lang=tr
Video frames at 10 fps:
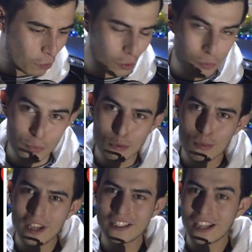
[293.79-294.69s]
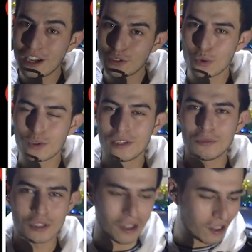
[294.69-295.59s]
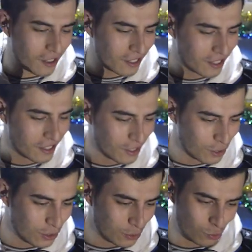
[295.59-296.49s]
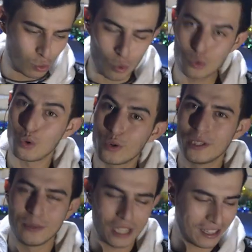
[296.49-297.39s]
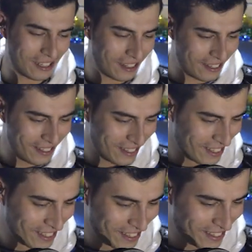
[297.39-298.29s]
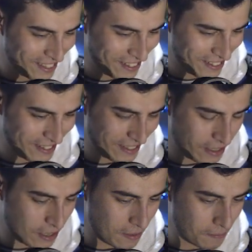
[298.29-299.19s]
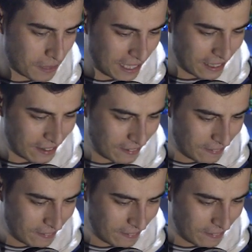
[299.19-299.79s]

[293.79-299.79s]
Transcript: Oğlum dublaj daha çok iyiymiş lan. Çok çok iyiymiş hatta. Ha, player.